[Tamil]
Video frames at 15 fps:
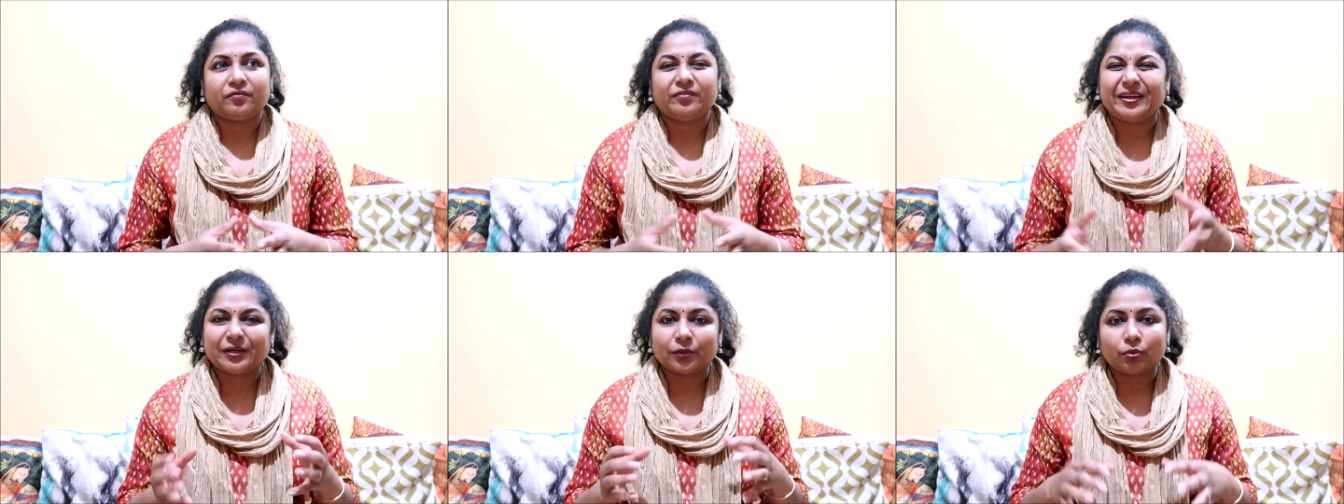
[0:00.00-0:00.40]

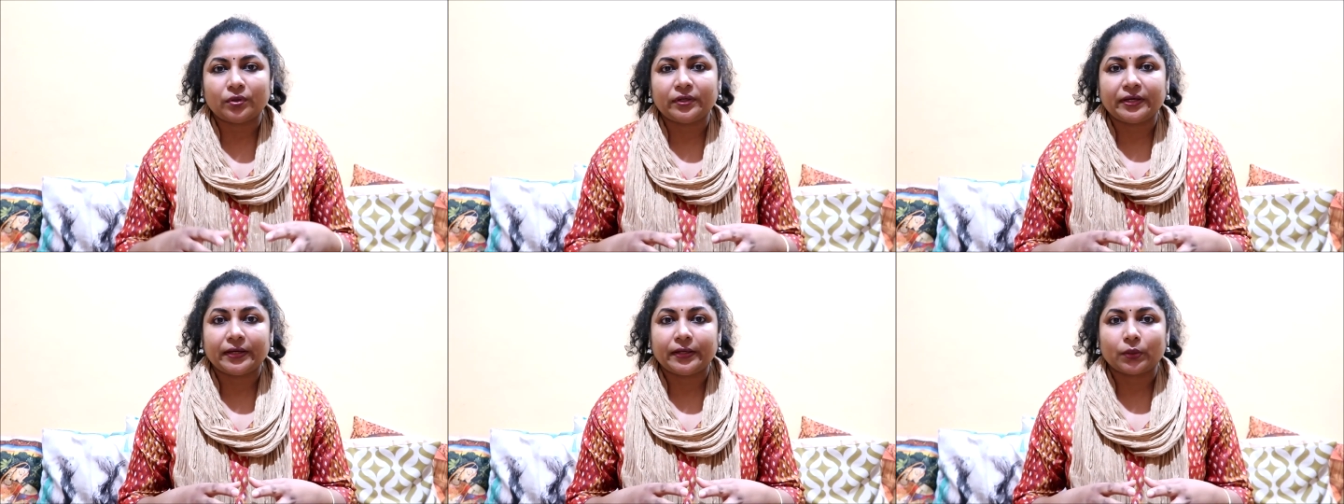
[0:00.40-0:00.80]

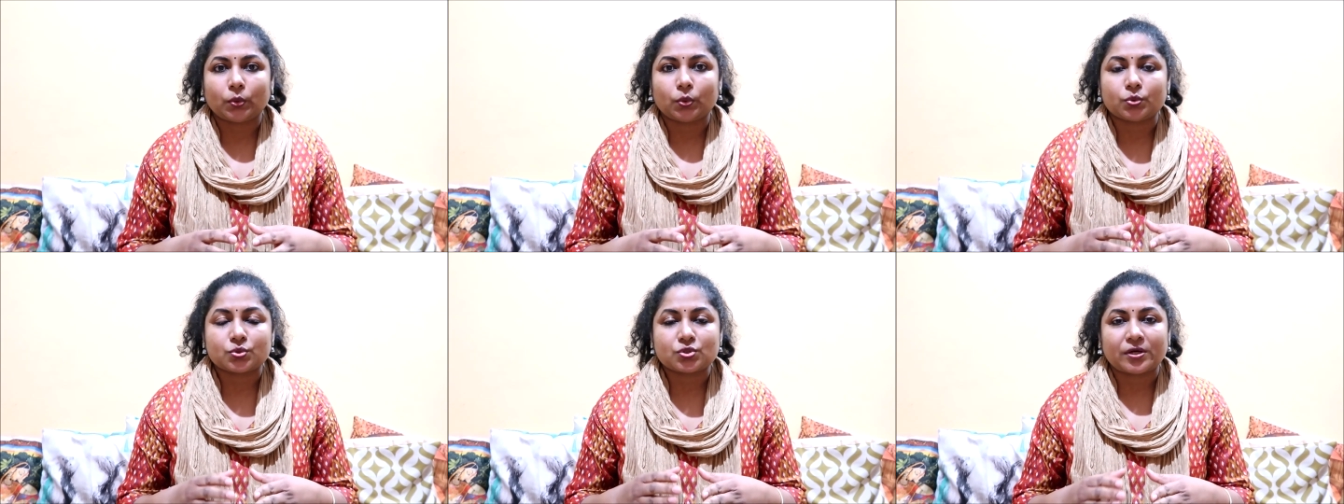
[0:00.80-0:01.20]
வீட்டுக்குள்ளேயே
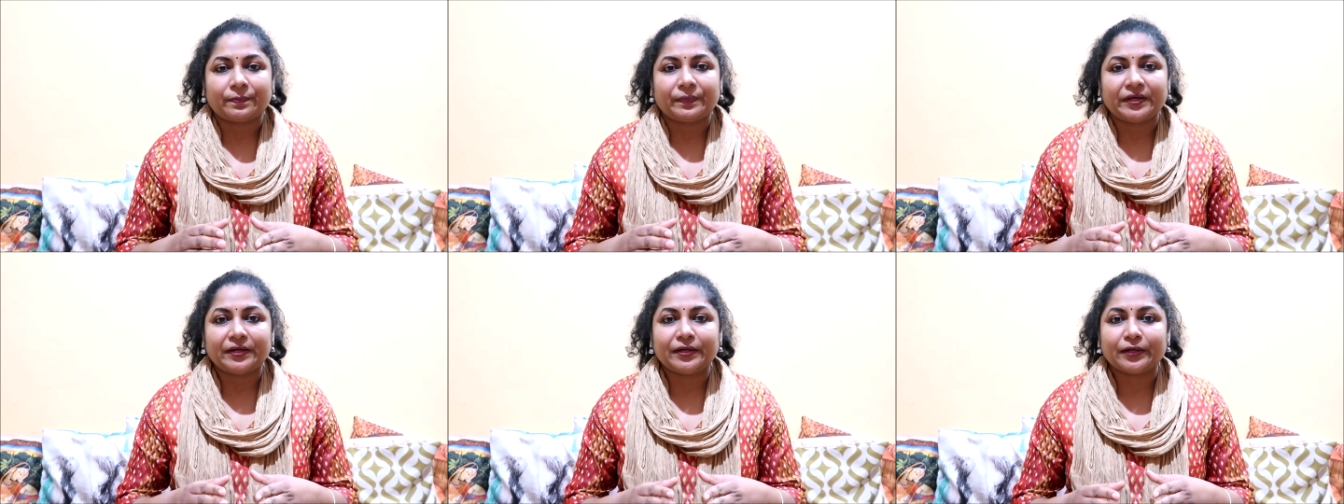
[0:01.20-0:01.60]
இருக்கும் ஸோ
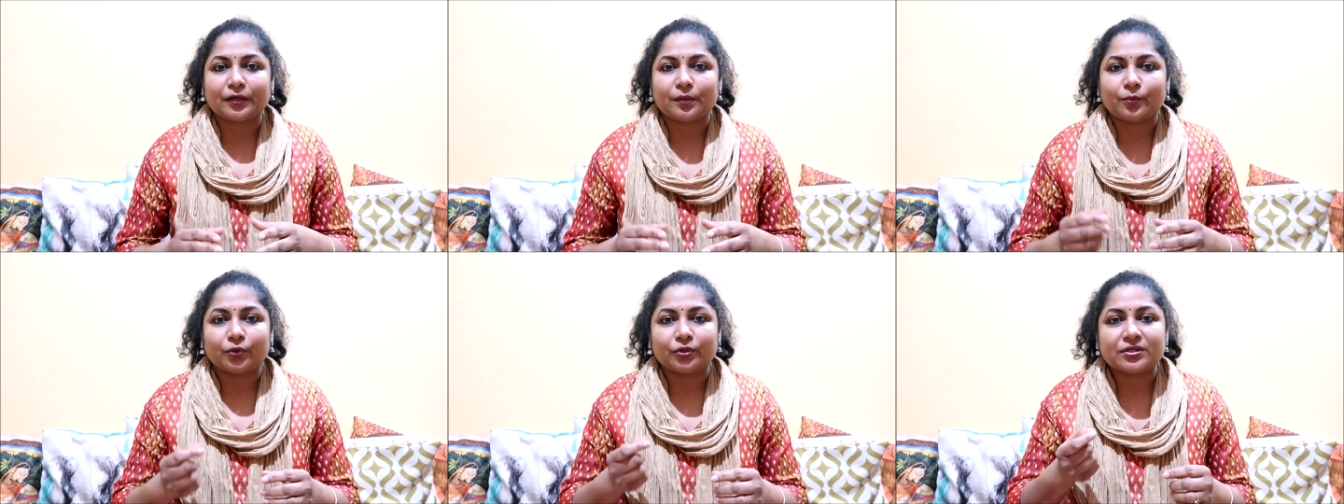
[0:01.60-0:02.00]
அப்படின்னு
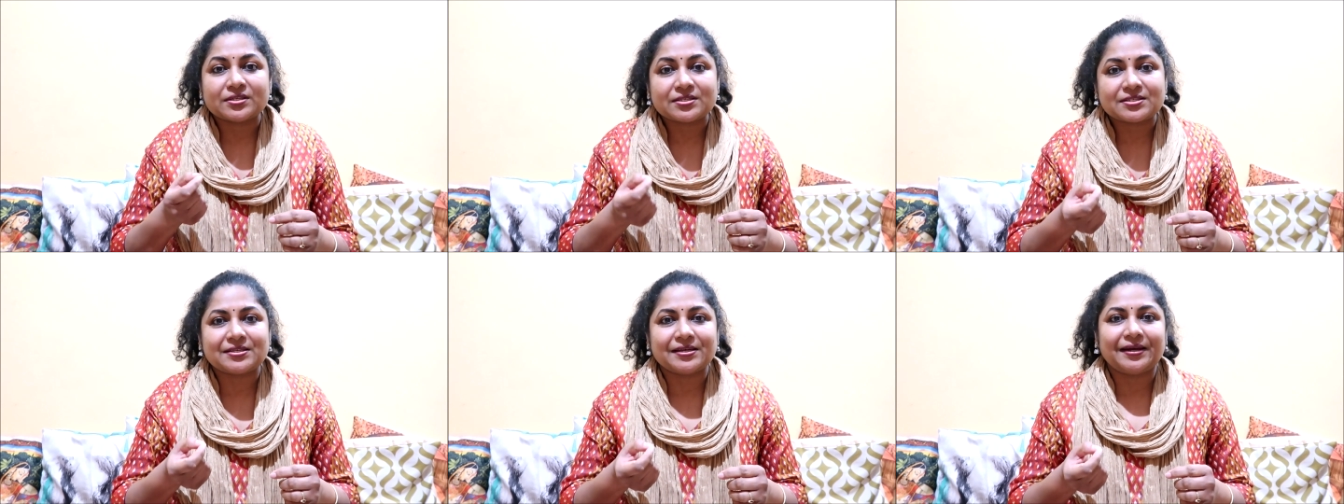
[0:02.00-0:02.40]
இருக்கும்போது
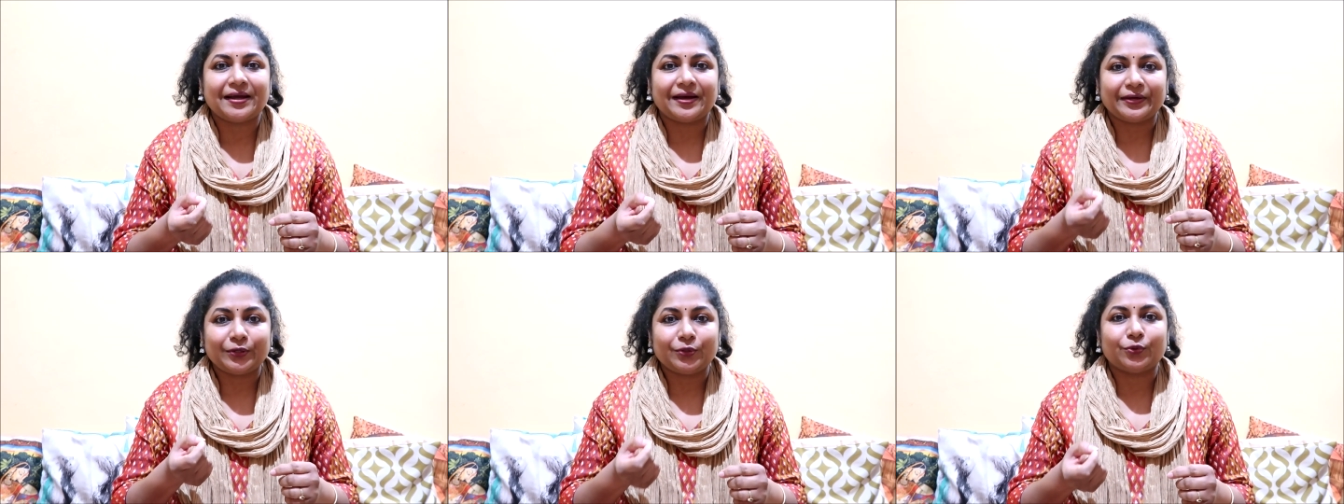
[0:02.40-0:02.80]
சில
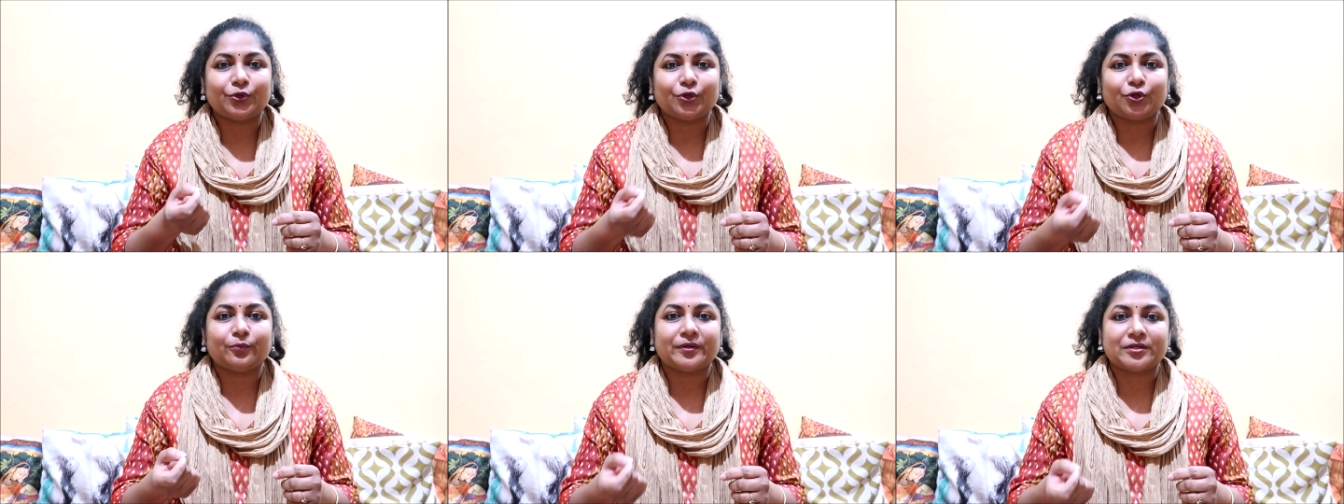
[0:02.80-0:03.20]

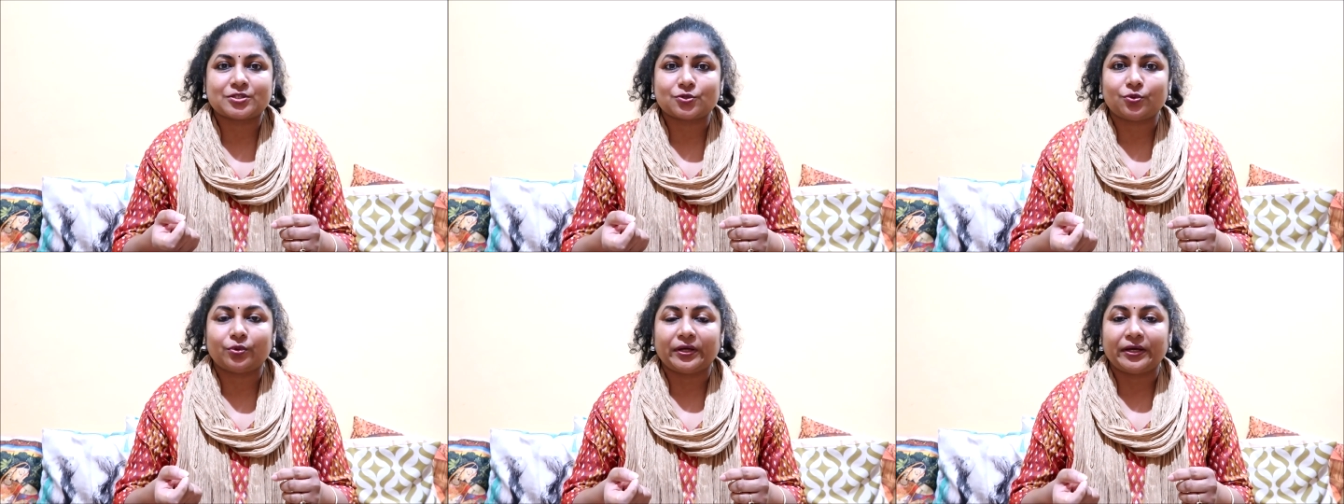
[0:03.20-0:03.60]
யூடியூபர்ஸ்
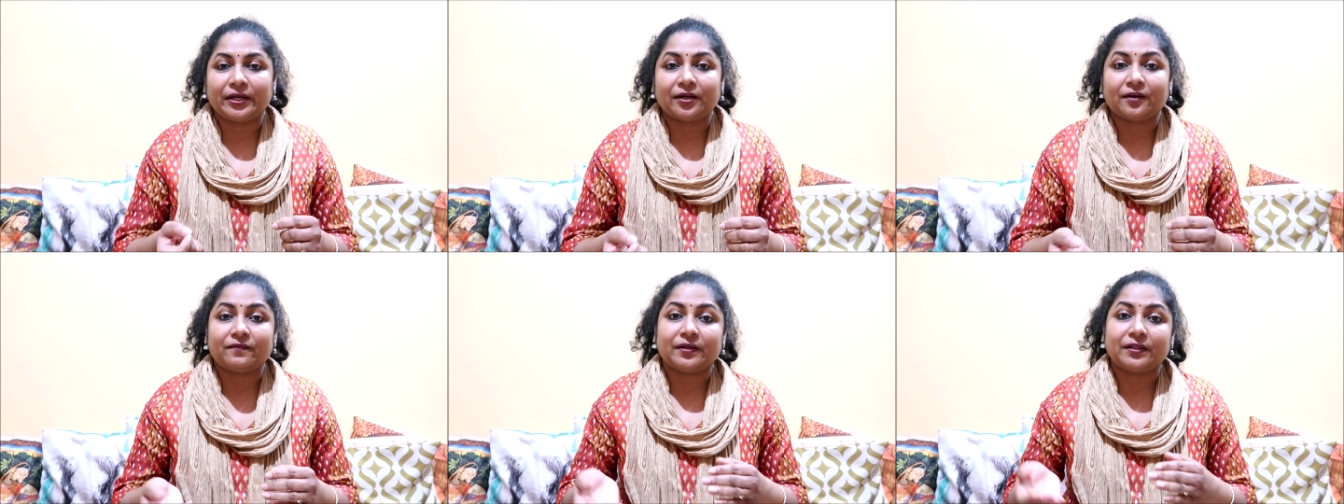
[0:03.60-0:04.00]
கூட
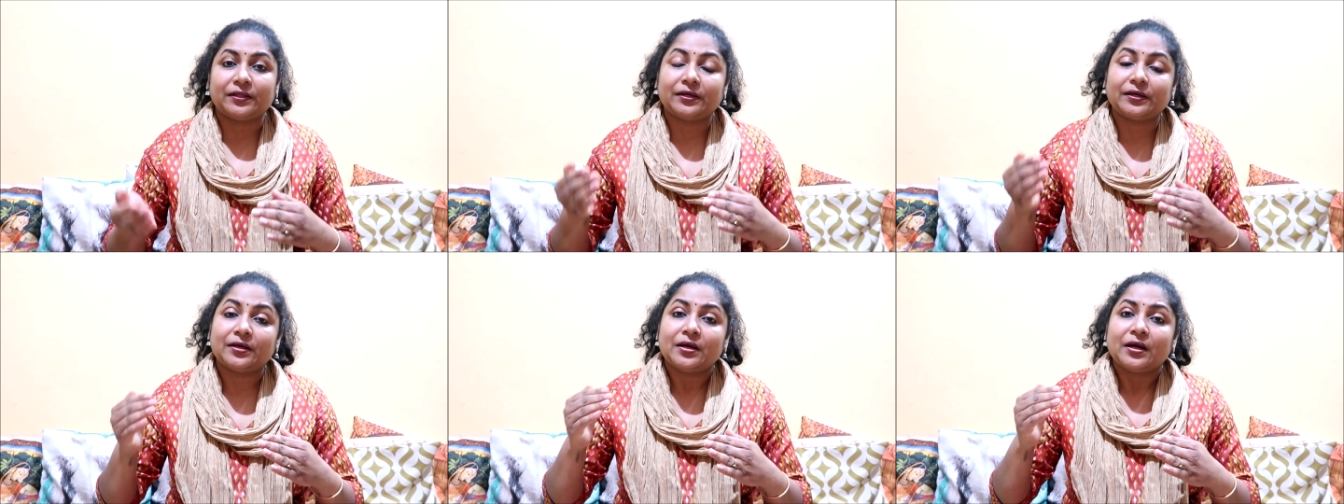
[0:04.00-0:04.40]
எனக்கு வந்து